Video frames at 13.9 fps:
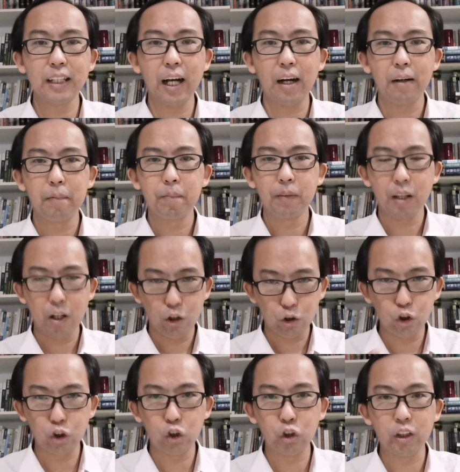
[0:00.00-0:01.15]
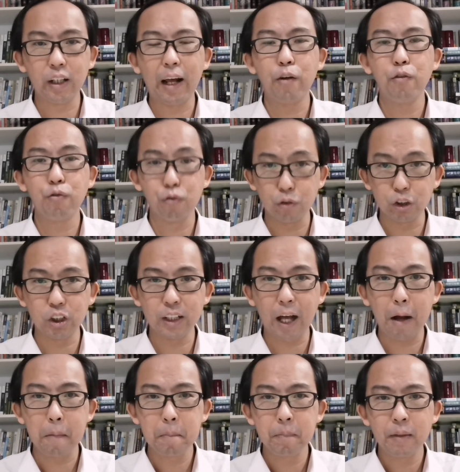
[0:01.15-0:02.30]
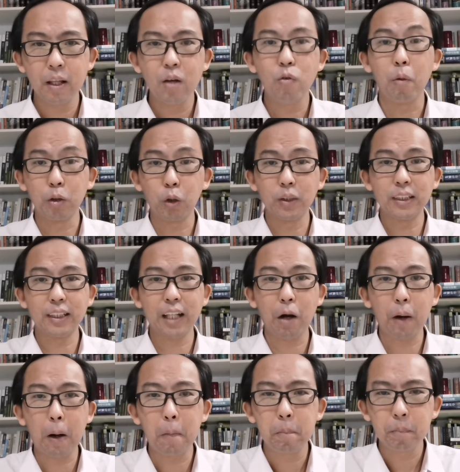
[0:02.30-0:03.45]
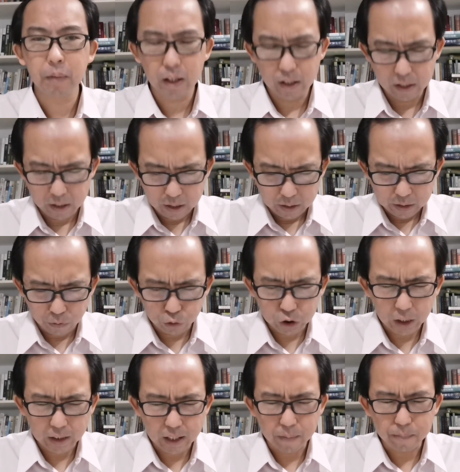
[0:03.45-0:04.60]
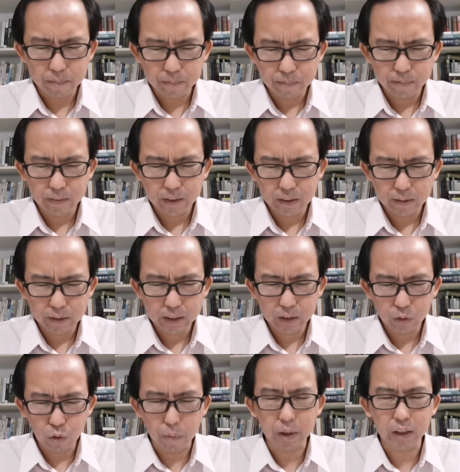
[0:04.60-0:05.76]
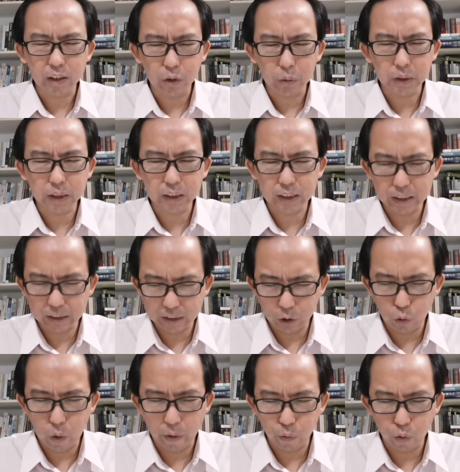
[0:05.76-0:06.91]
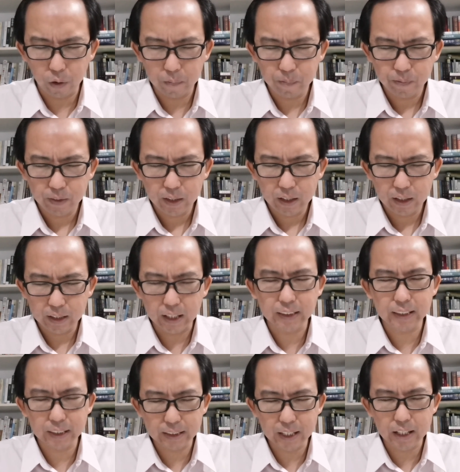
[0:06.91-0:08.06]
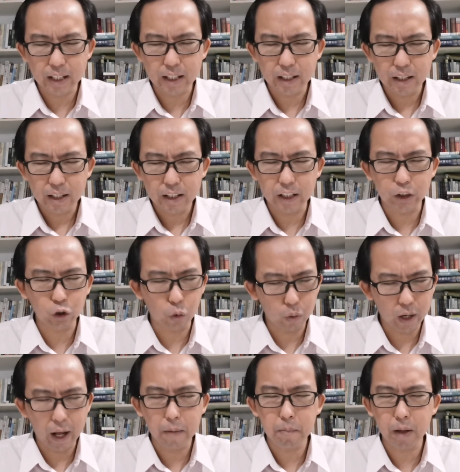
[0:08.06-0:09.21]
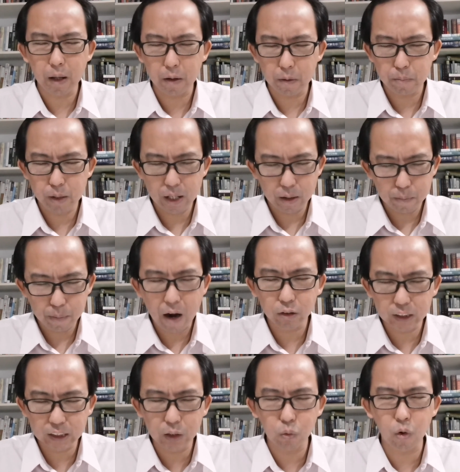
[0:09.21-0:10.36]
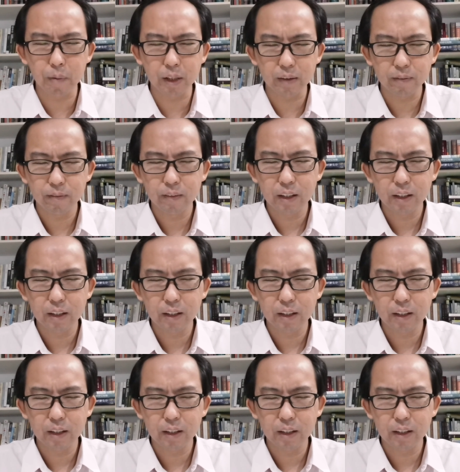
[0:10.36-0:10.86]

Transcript: 向，继续的来服侍他。我们同心祷告，天父上帝，我们有时信心软弱，但谢谢你，你从来没偏抛弃我们，